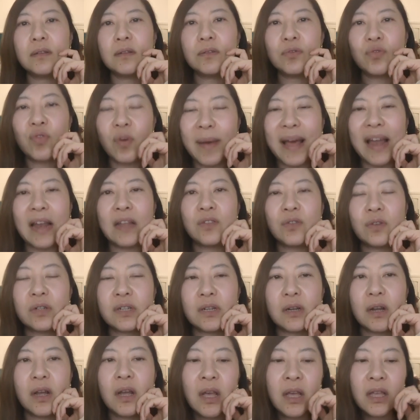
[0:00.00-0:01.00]
说白了就
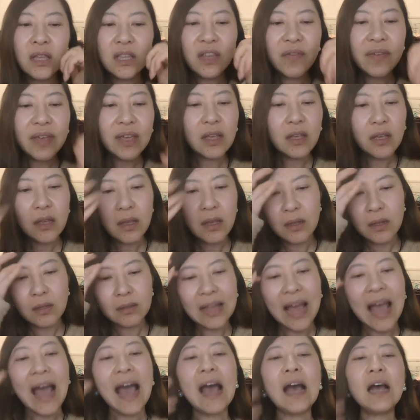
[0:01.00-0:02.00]
是因为
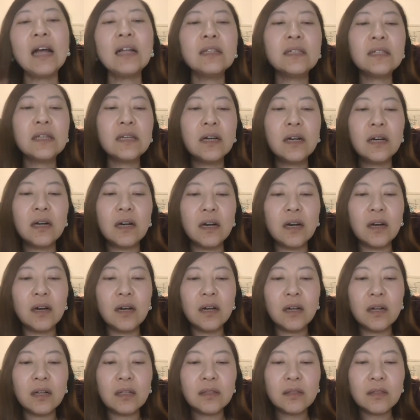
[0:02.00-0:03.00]
他这个
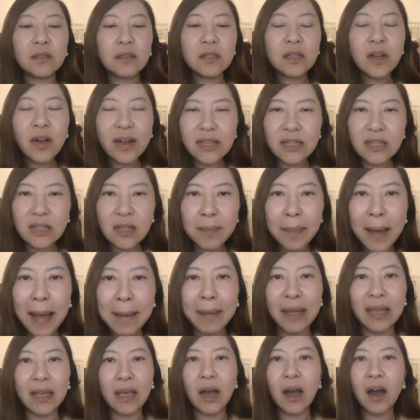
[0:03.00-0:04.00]
呃。赵安吉的爸
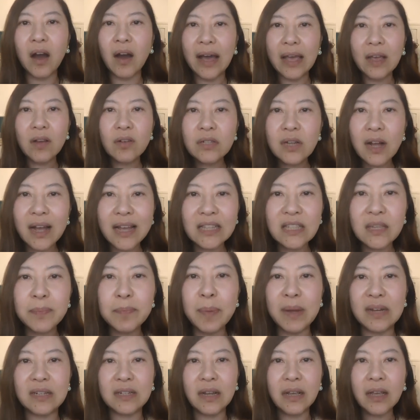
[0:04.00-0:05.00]
爸也好，还有赵安吉
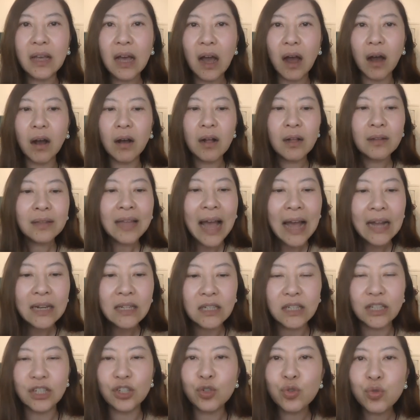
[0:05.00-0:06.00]
本人也好，他
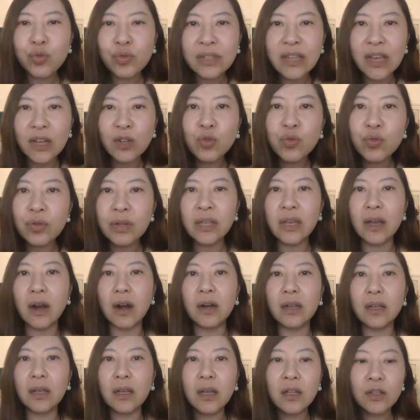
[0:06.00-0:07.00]
只是出钱出力
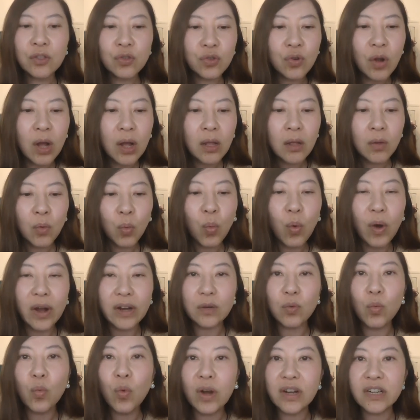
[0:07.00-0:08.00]
而已。就是说，我
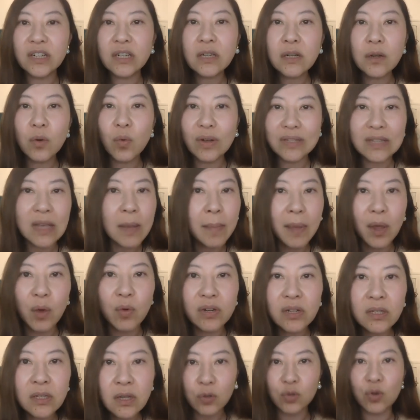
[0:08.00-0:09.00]
我是我在美
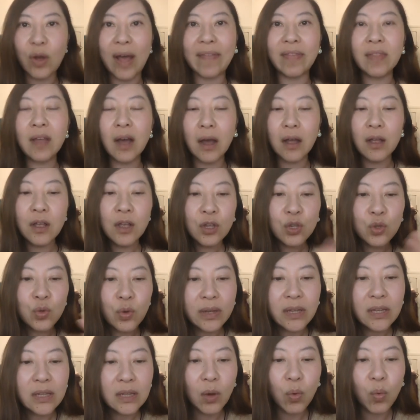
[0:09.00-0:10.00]
国是造船的，
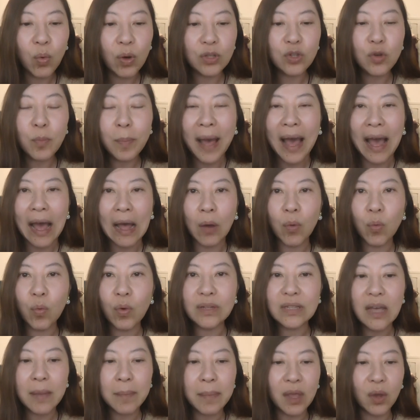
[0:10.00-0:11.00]
所以呢，我就把
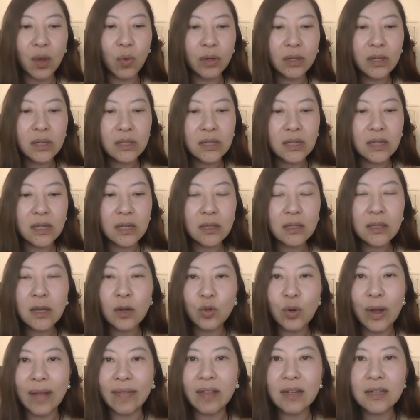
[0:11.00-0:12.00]
我在美国的这些
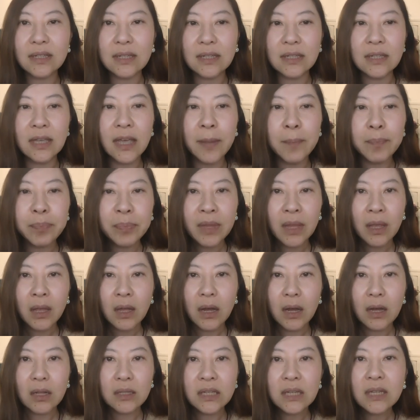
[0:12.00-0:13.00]
造船的这些
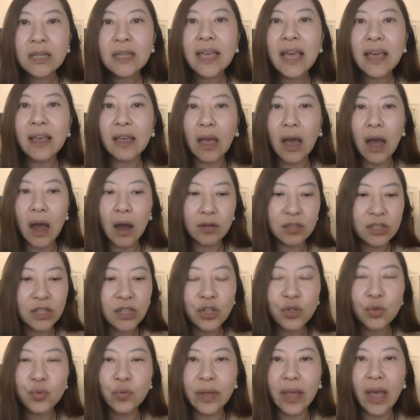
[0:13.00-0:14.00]
呃经验也好，
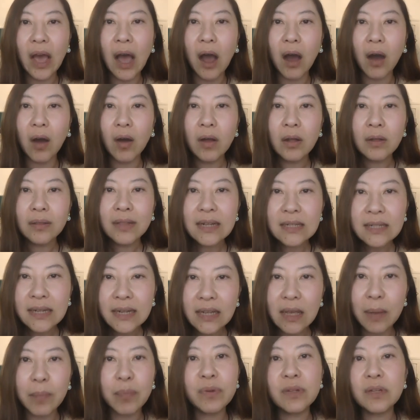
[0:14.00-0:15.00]
技术也好，那这
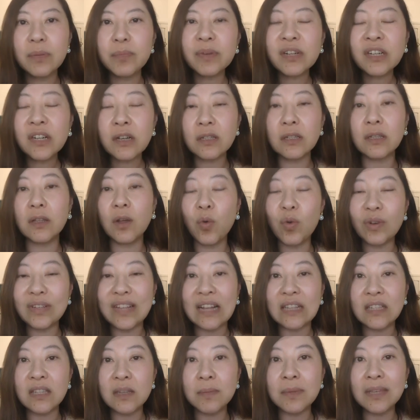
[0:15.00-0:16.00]
也不不涉及到国
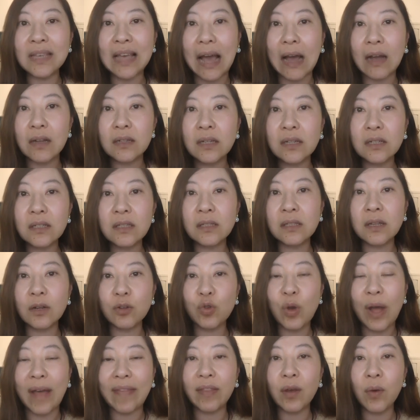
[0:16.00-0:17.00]
家机密啊。这
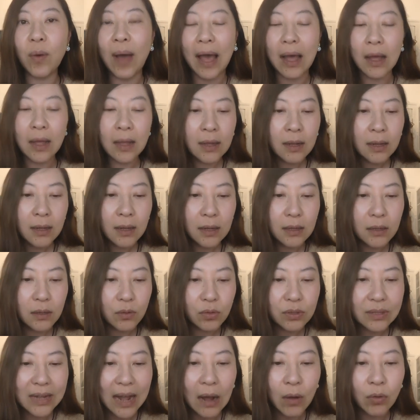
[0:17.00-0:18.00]
造船的话，呃，
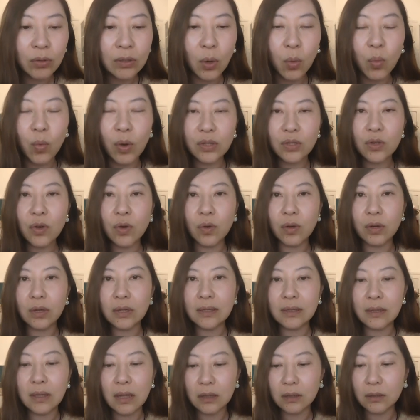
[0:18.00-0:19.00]
然后呢，我就
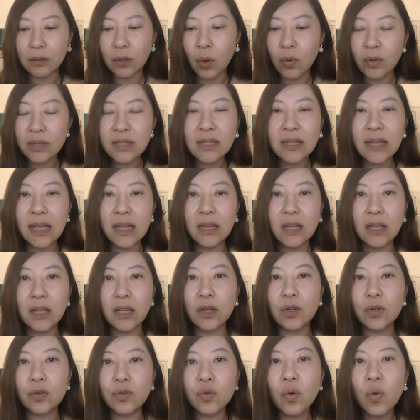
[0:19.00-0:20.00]
呃投资给
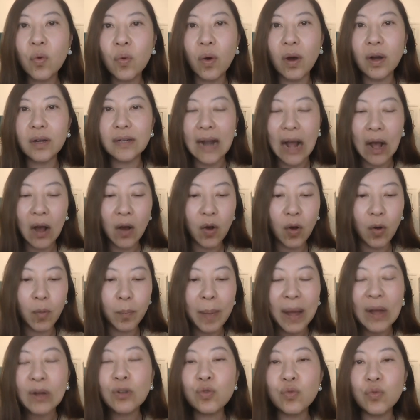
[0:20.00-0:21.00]
你中国，然后
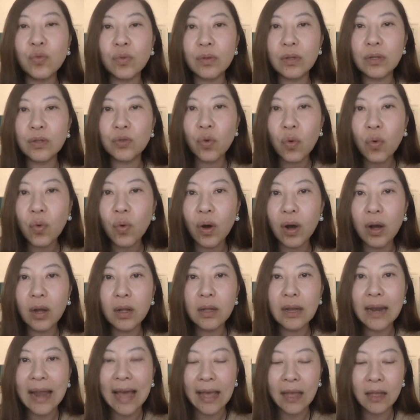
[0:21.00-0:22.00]
帮助中国
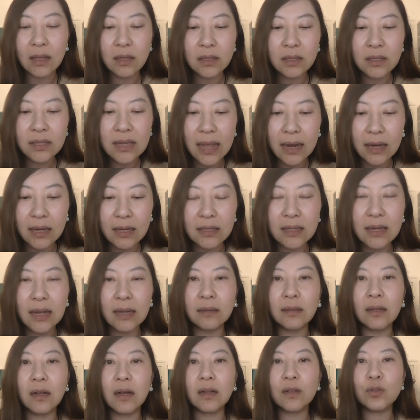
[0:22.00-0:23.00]
来建立这
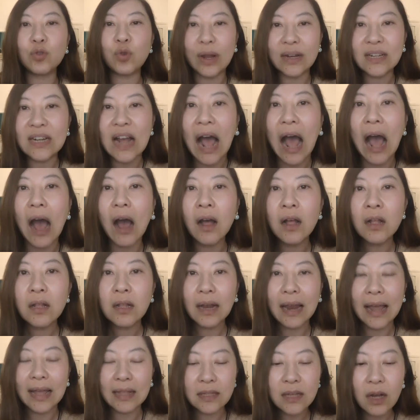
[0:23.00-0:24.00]
样的船厂，
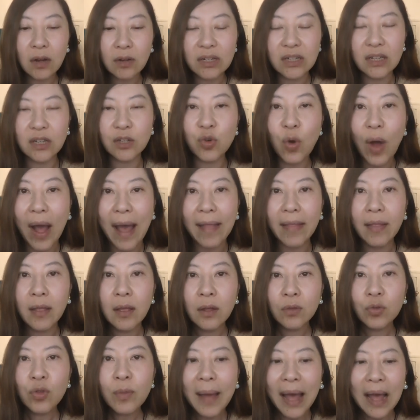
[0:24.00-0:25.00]
来造这些船，
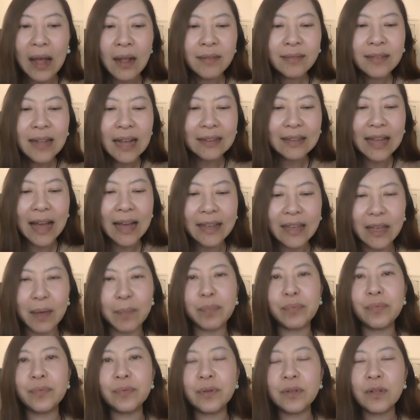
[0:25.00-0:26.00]
对吧？那他也
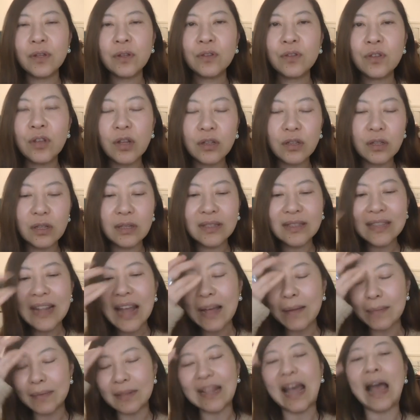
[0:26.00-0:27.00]
不。呃，那
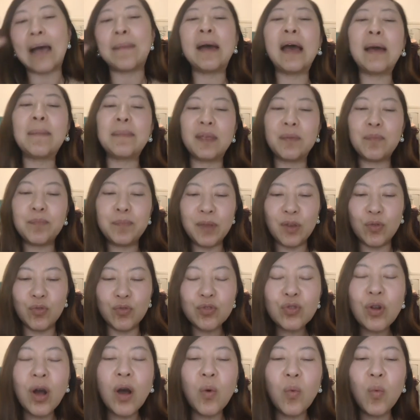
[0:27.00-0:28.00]
哪怕比，比
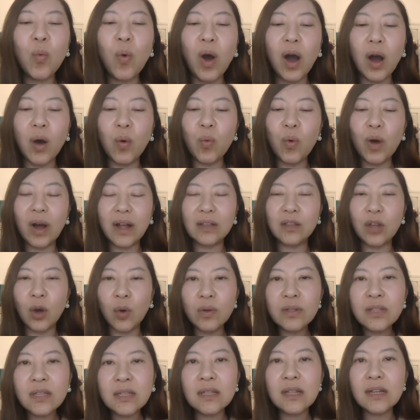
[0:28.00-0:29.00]
如说我我
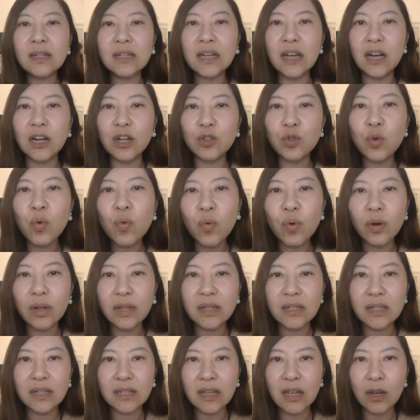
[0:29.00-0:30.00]
投资的这个中国
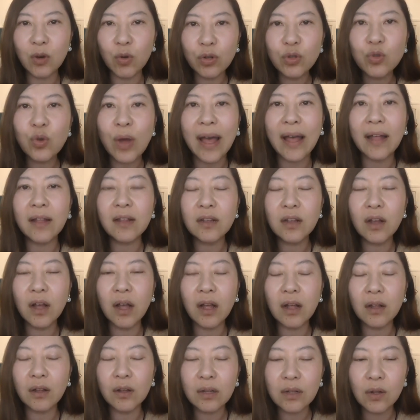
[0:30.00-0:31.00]
的这些轮船，
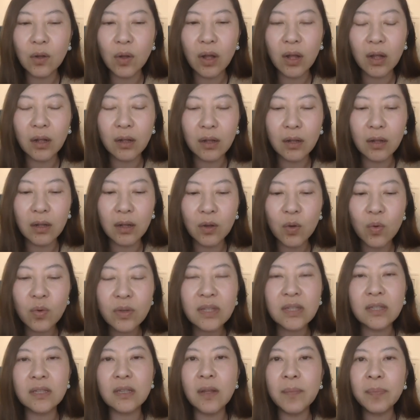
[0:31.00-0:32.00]
呃呃呃公
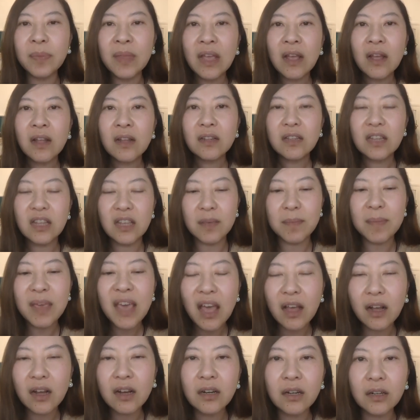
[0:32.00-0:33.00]
司，里
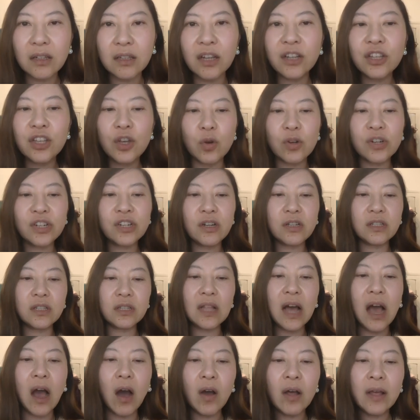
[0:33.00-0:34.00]
面可能有涉
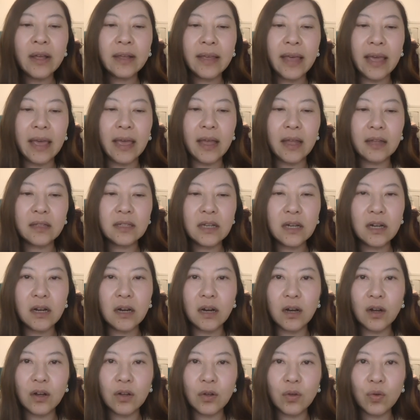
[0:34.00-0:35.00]
及到给这
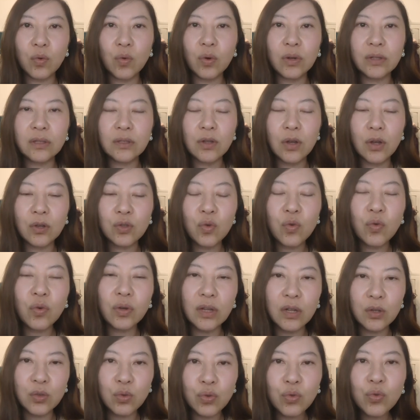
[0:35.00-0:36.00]
个国呃中
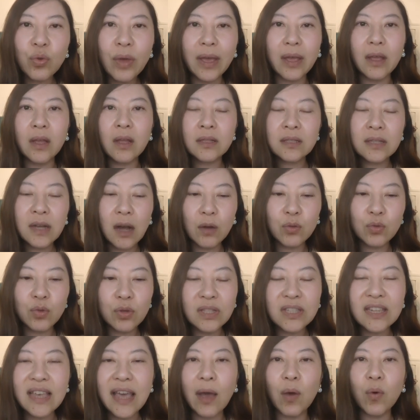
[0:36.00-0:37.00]
国的军队造
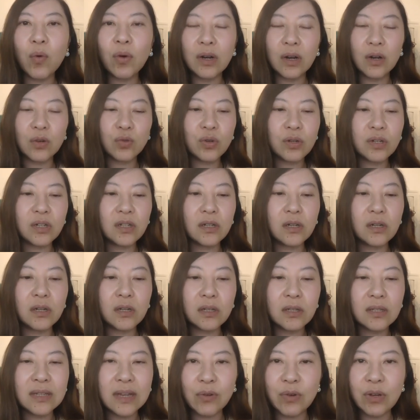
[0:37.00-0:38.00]
军舰，或者说
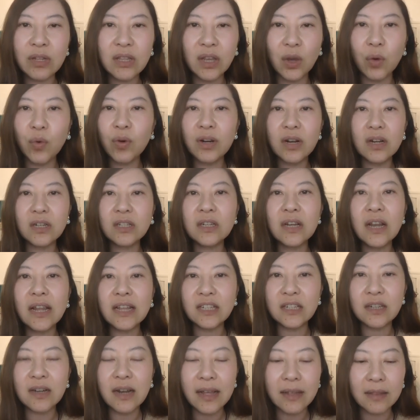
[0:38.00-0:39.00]
是潜水艇或者之
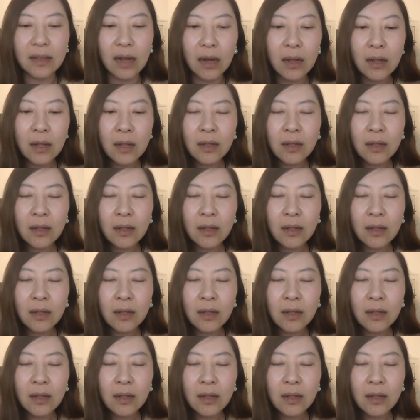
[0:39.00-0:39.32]
类之类的。